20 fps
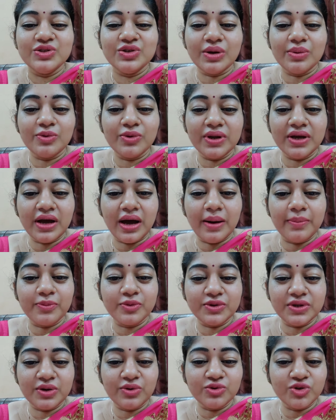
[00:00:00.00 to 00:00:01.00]
जब उन्हें
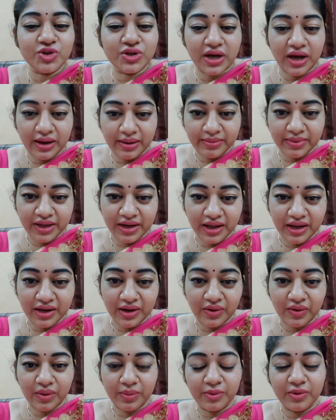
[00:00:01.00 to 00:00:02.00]
आपसे कुछ काम
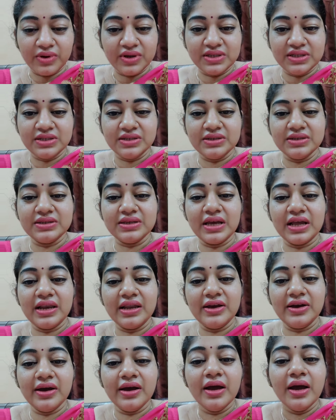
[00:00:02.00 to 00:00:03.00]
कराना हो आपको किसी चीज़ के
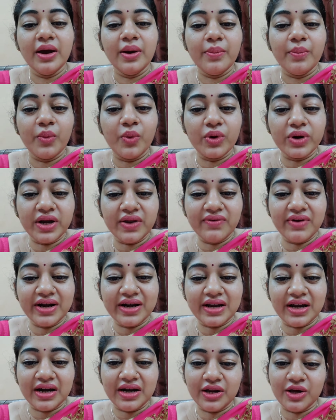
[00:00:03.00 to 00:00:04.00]
लिए
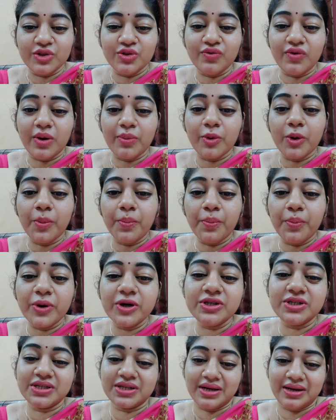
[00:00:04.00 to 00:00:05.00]
मोटिवेट करना तो वो आपको
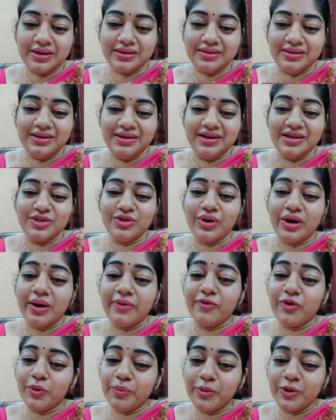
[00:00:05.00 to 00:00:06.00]
पुश करती हैं तो
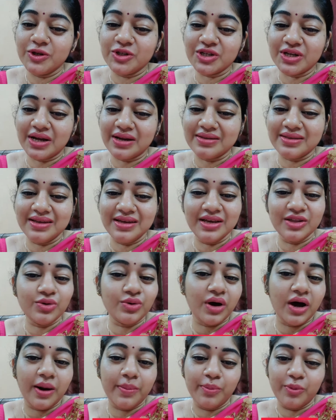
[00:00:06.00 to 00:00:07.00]
आप वो पुश करती हैं
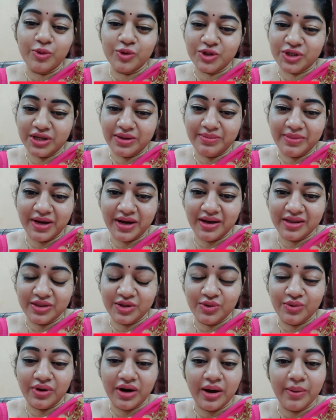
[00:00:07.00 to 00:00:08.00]
तो आप मोशन में
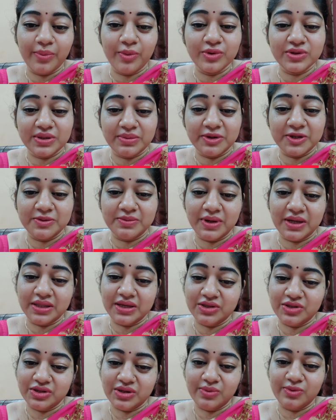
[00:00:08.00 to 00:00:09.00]
आते हो आपको समझ में
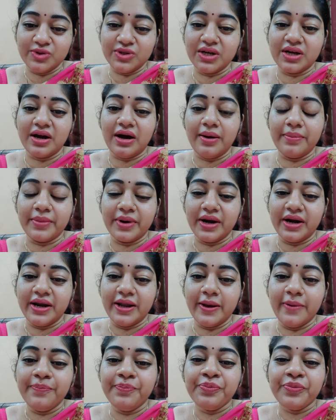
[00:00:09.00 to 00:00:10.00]
आता है अच्छा मुझे काम
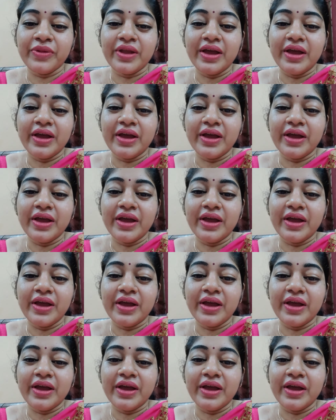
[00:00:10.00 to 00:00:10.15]
करना है